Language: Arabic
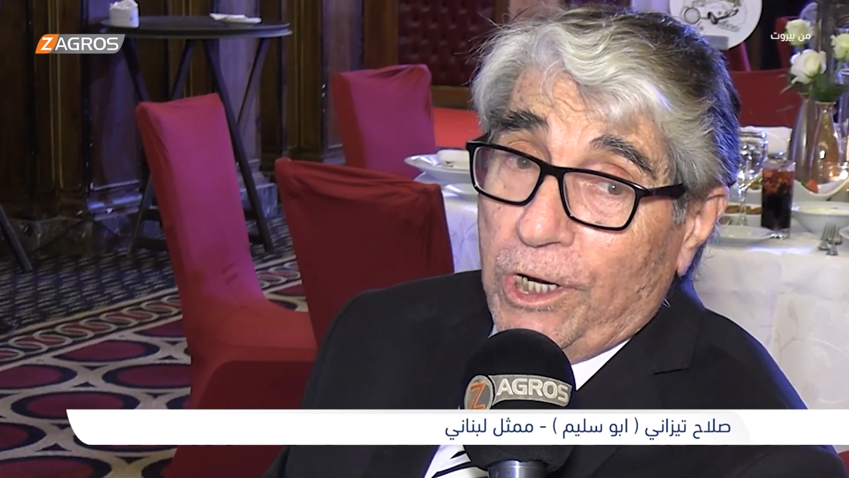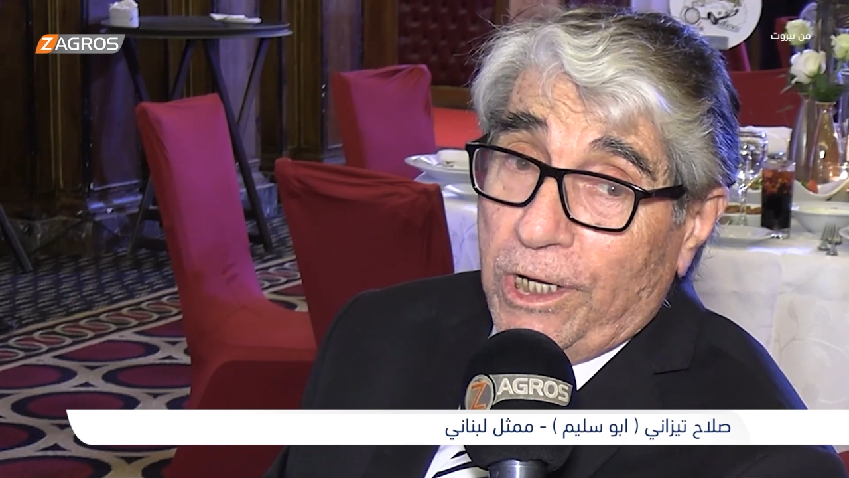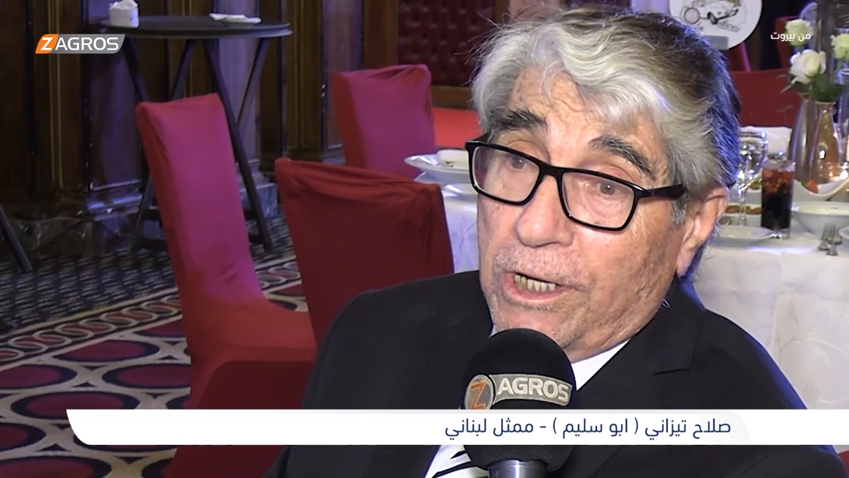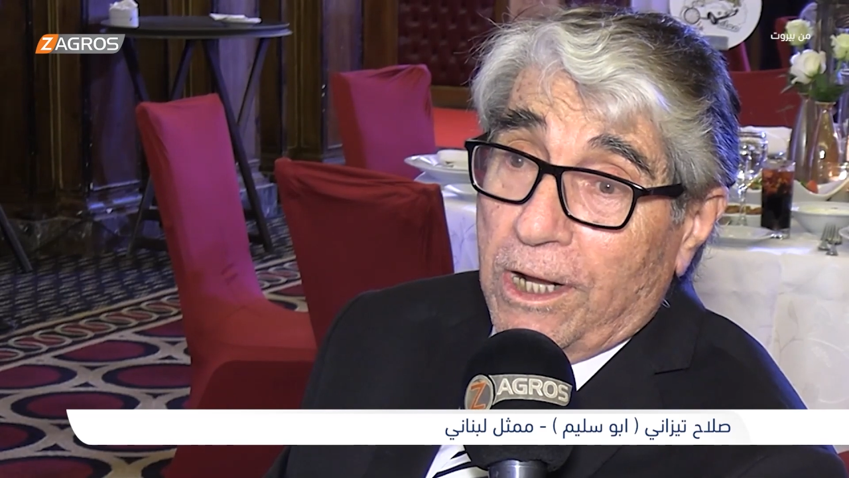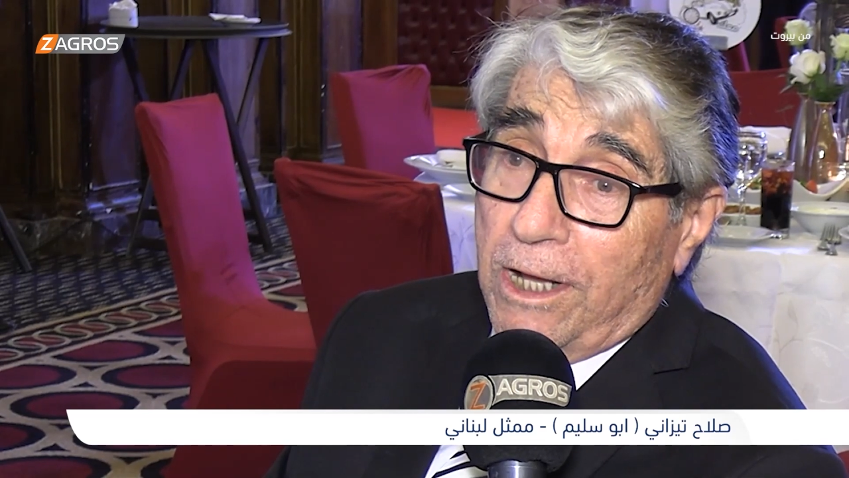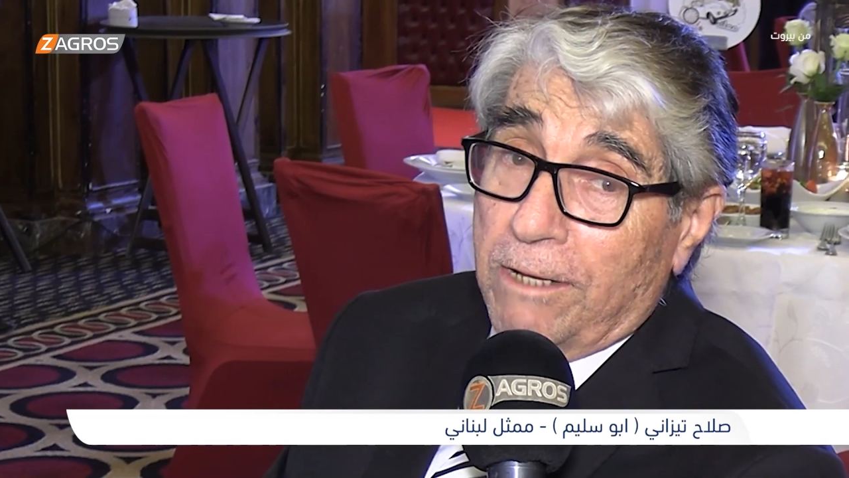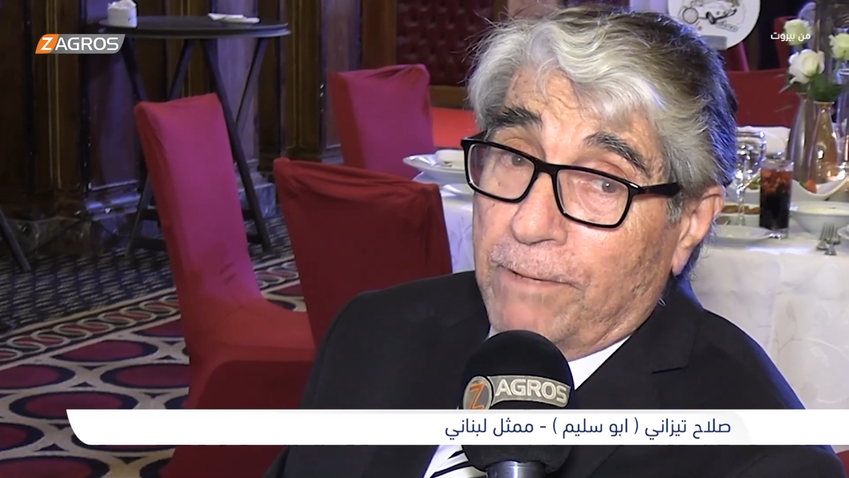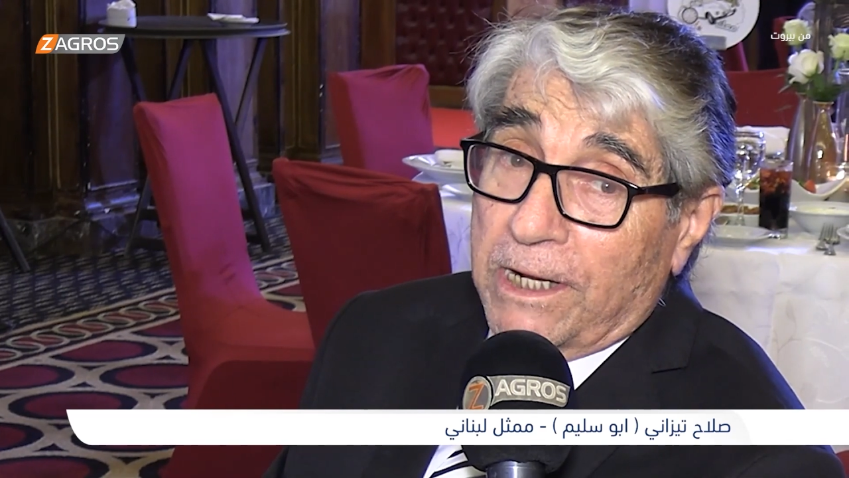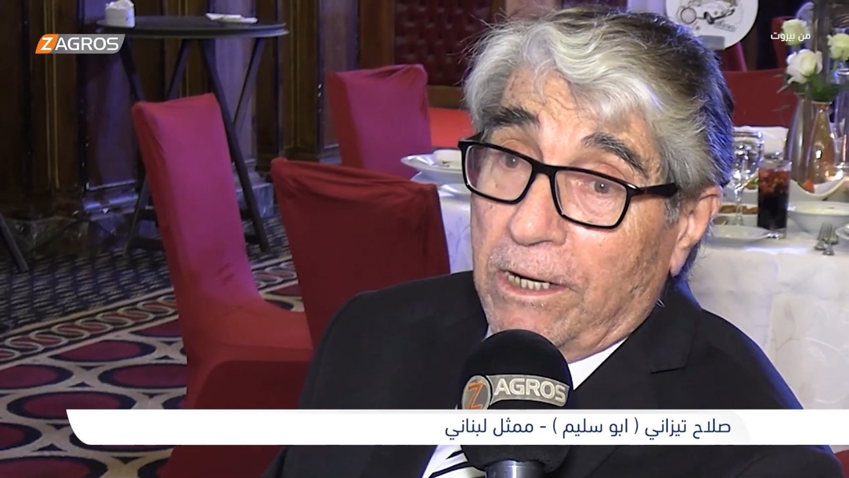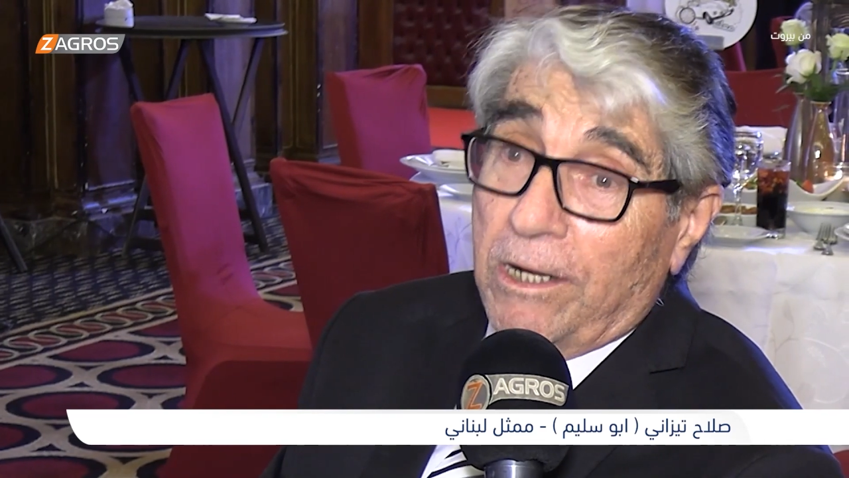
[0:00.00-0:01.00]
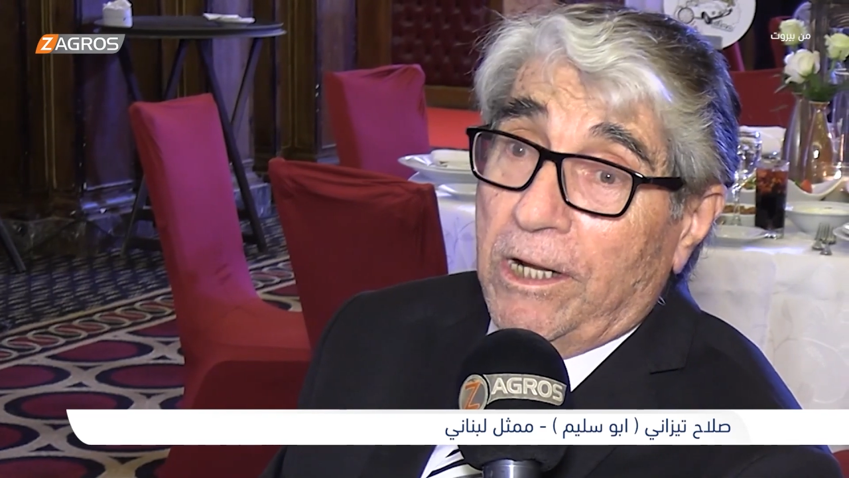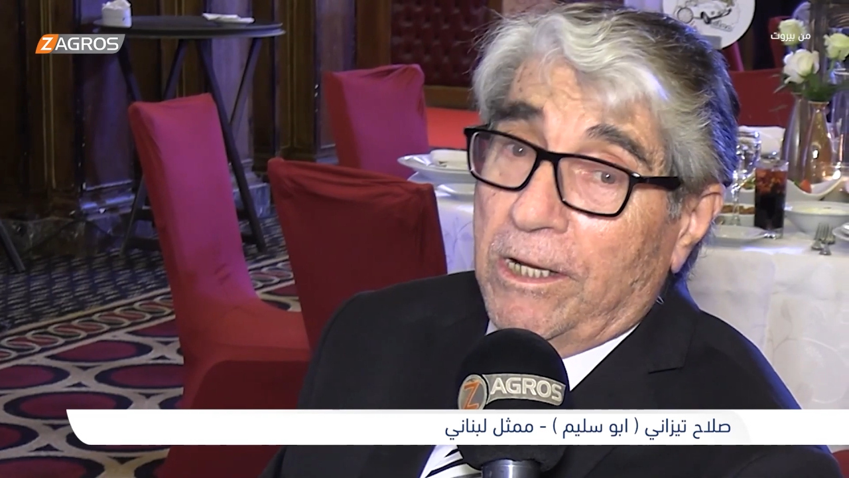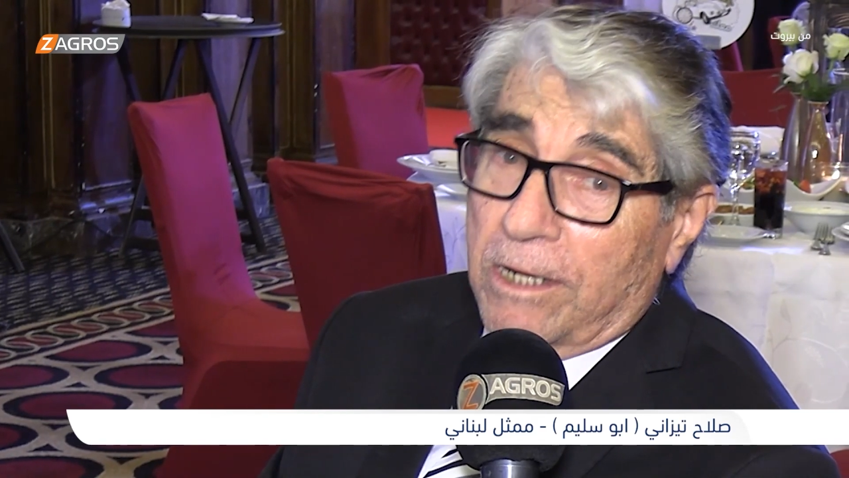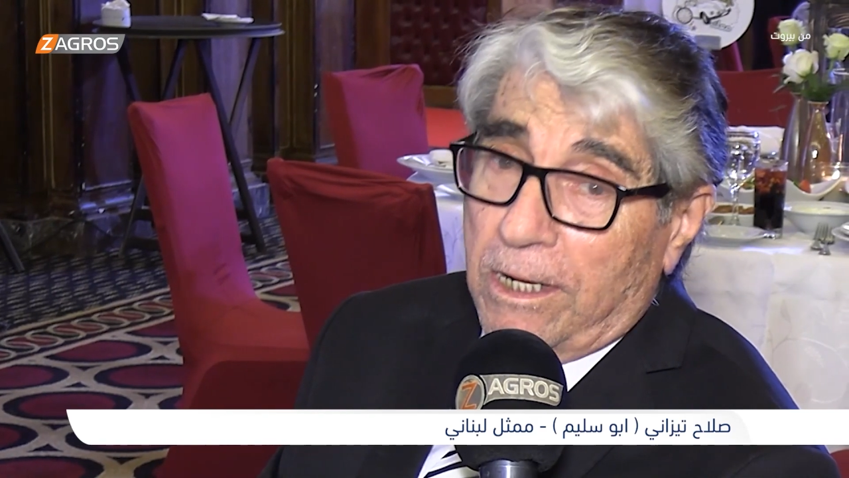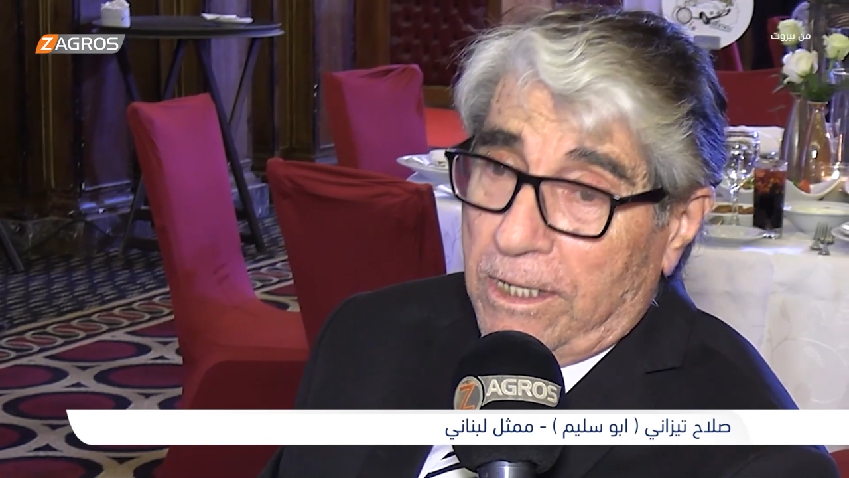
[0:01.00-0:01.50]
العراقي بكل
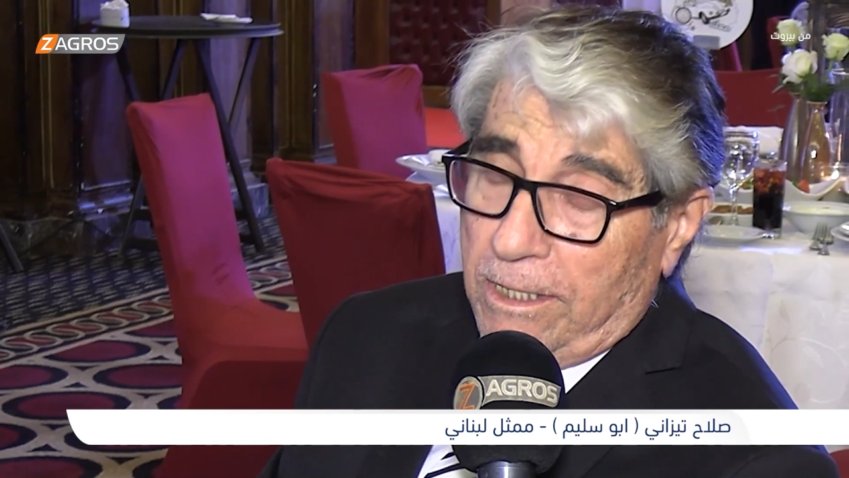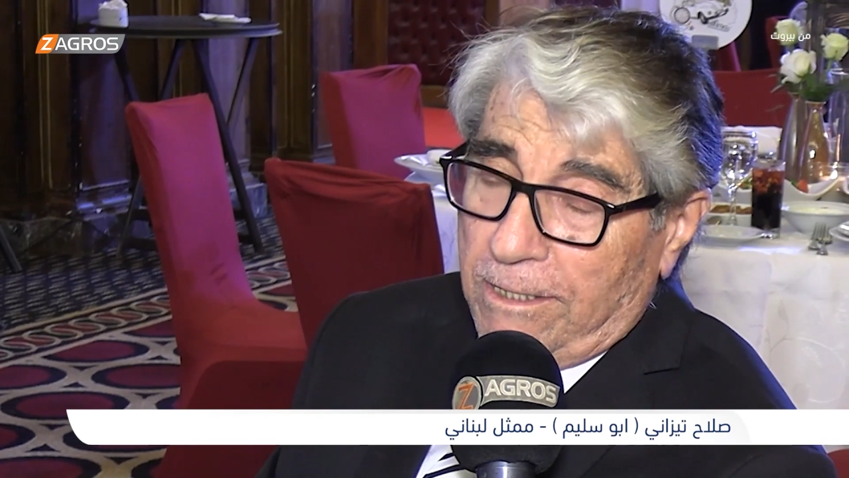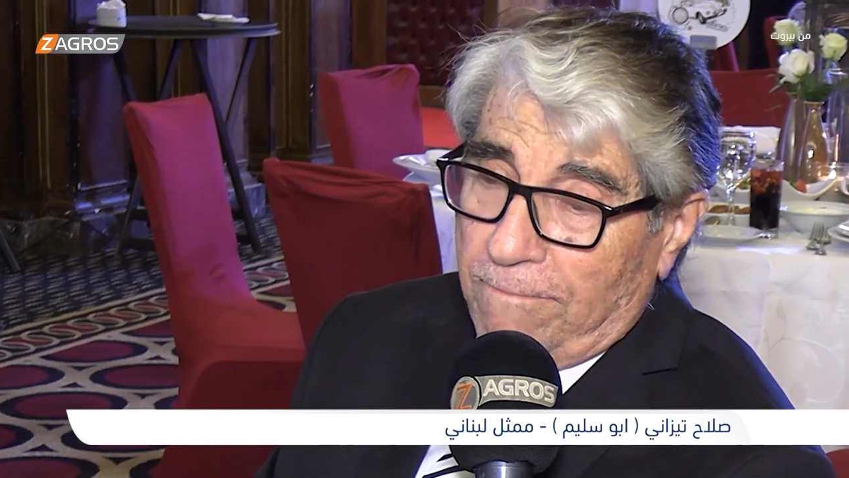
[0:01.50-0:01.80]
العراق